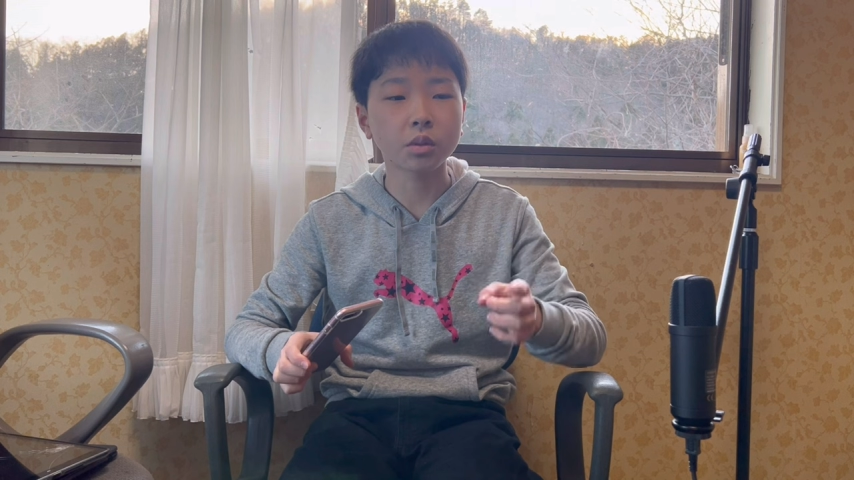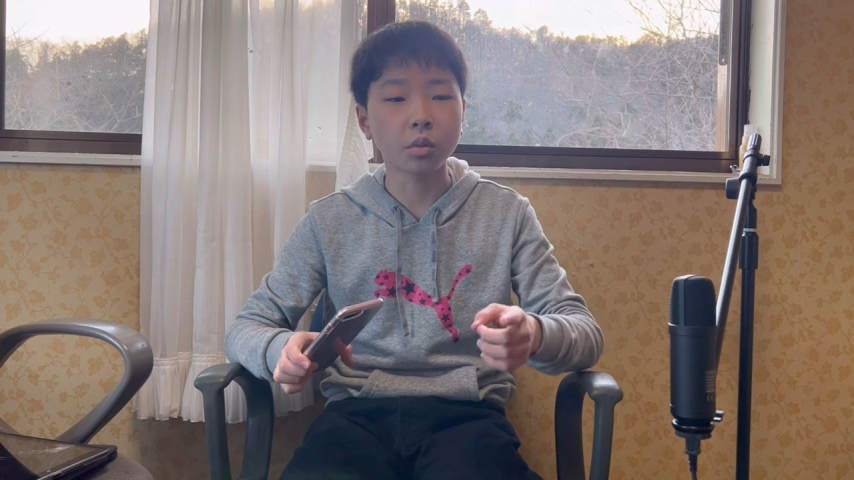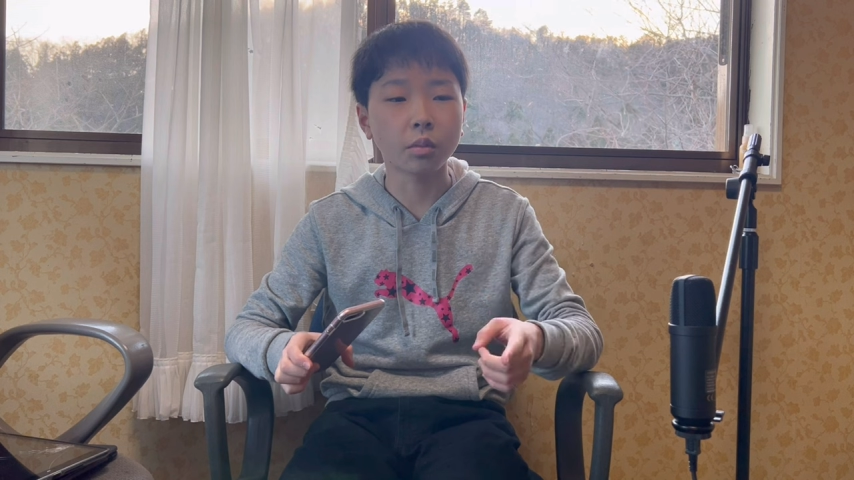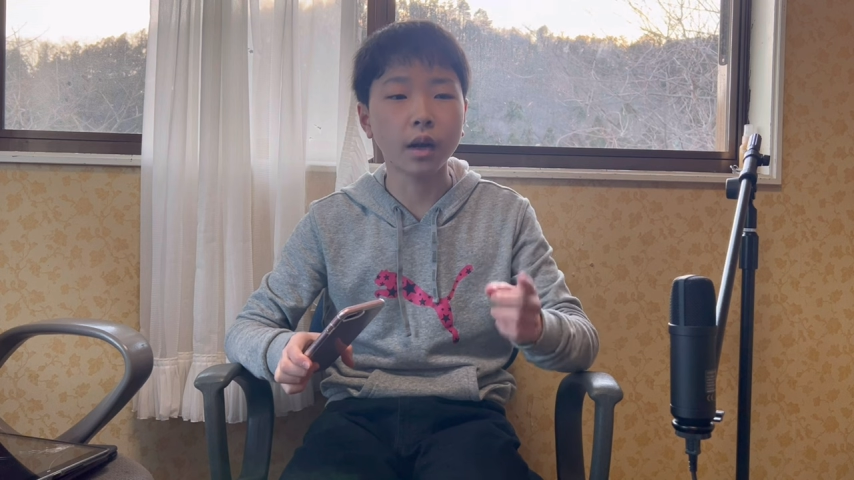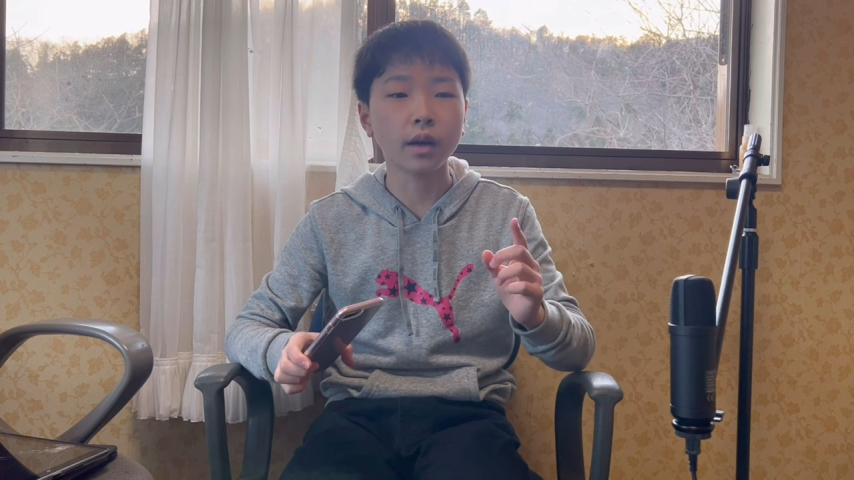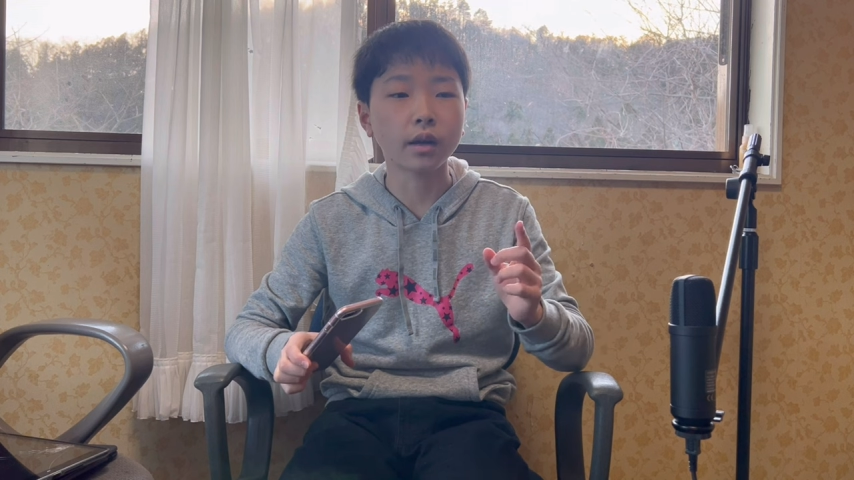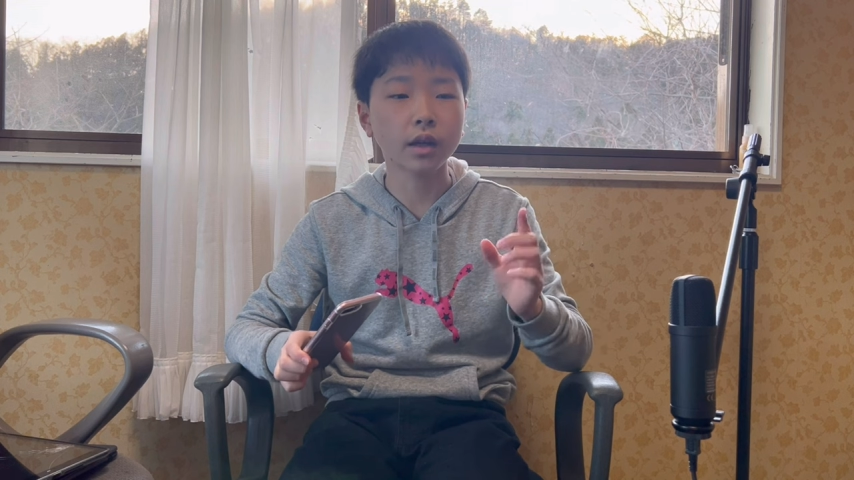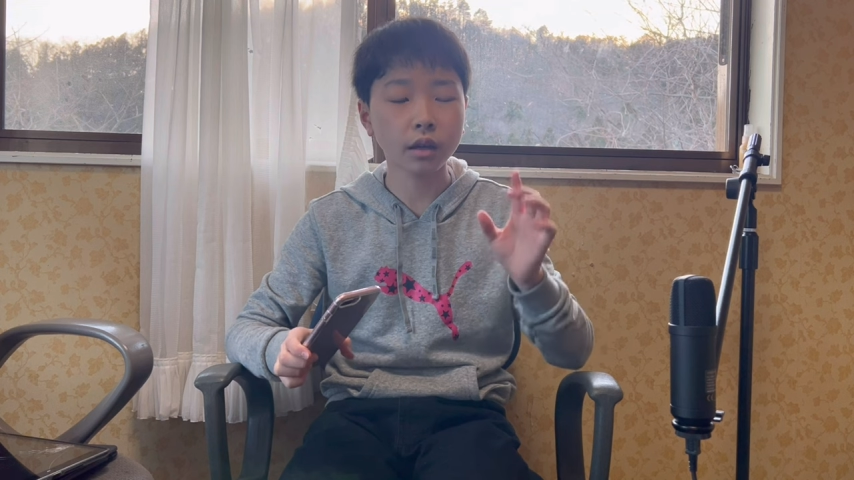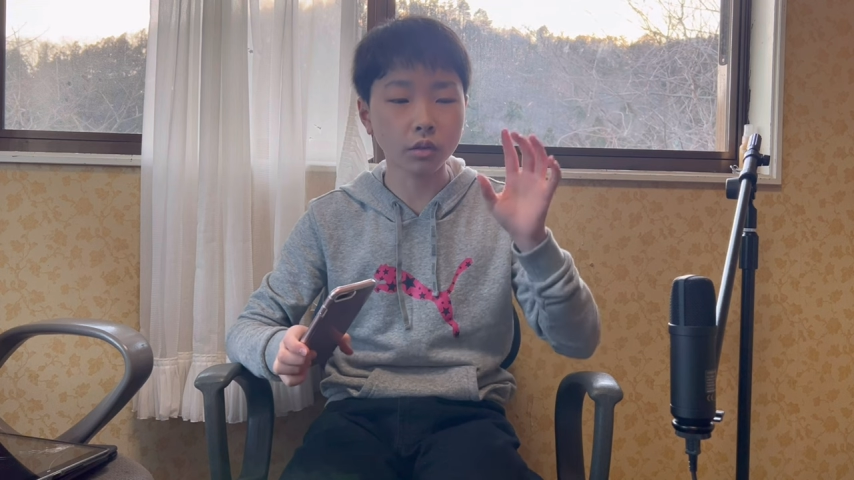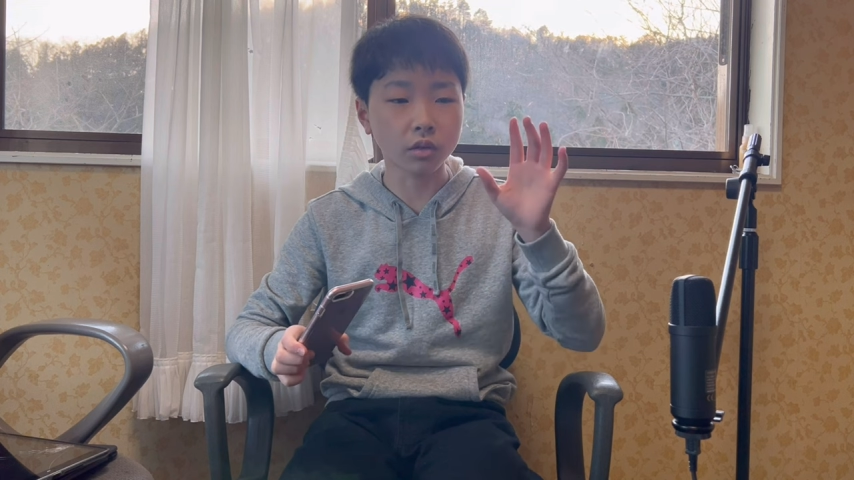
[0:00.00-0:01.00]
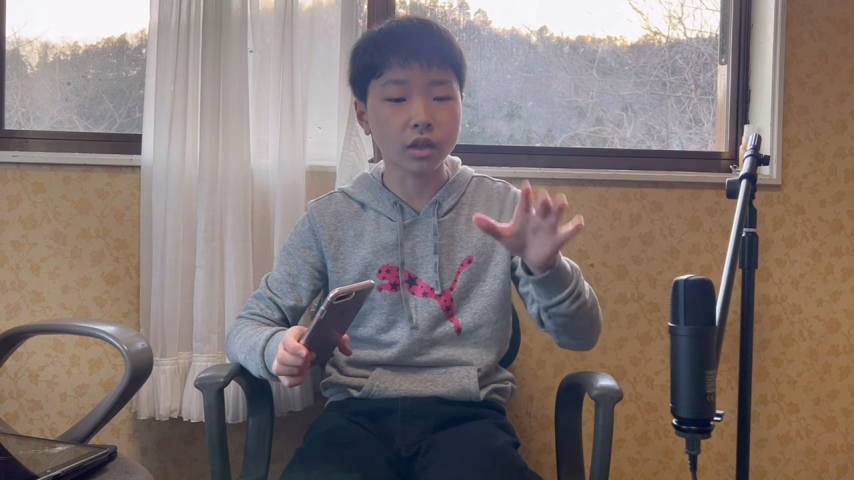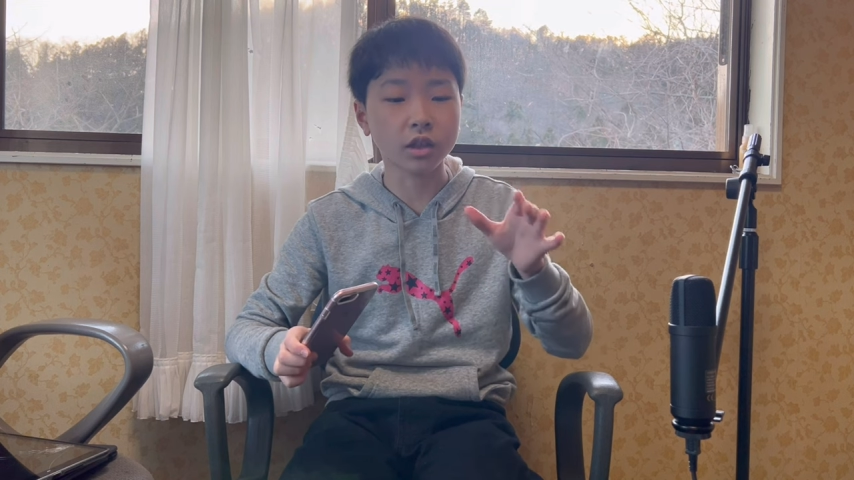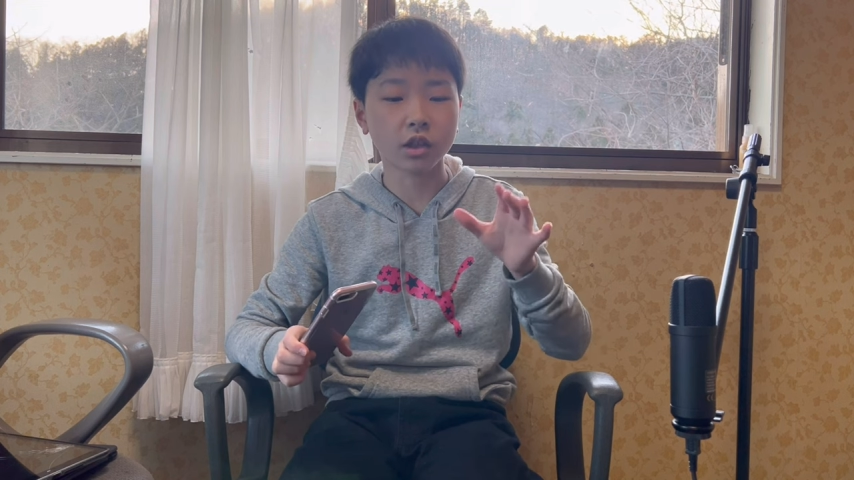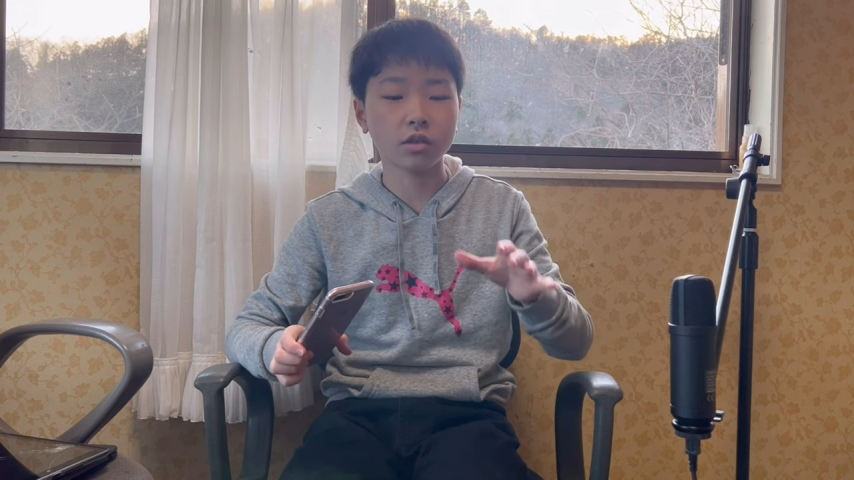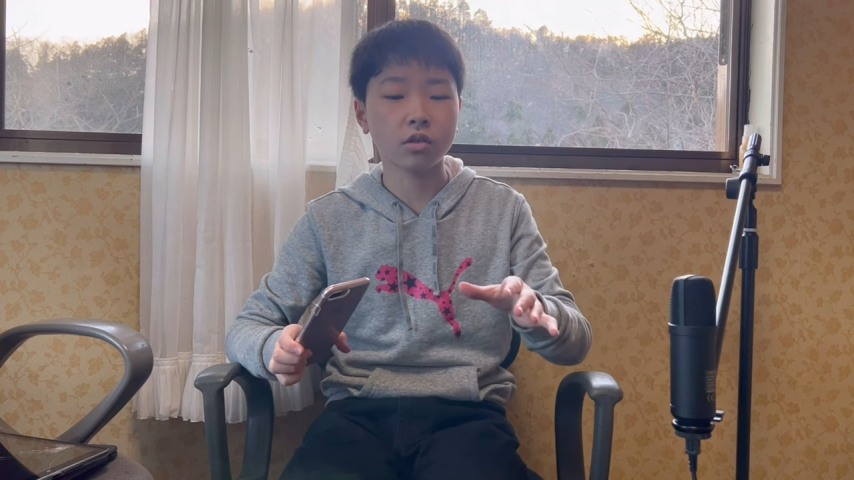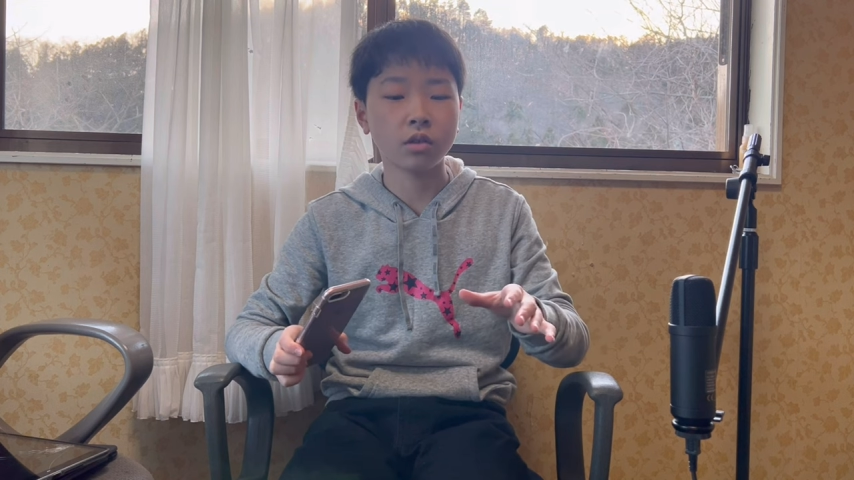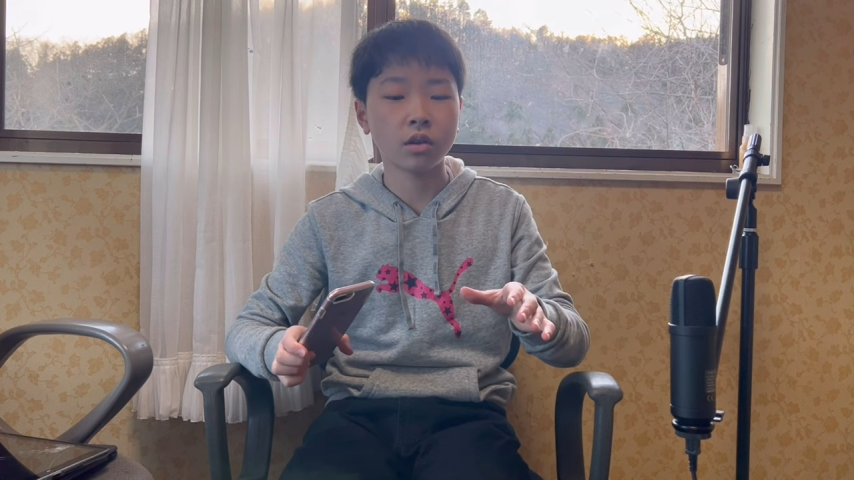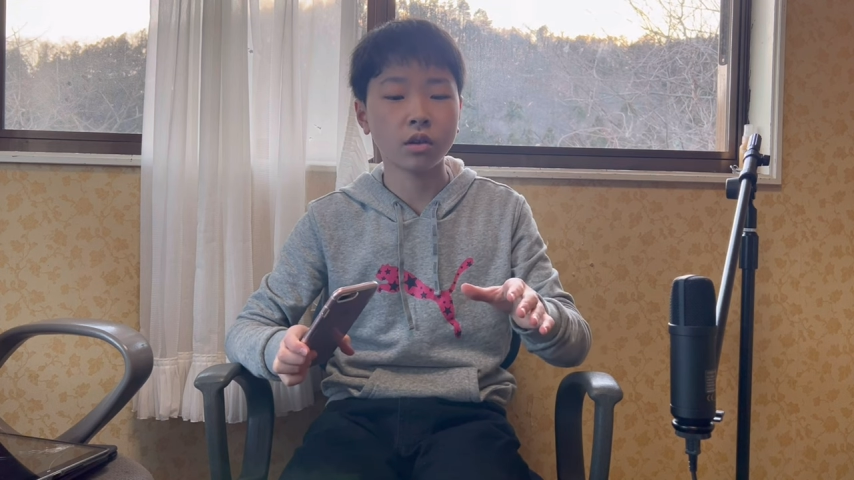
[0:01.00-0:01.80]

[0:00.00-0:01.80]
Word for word: もまあ結構できたんですよ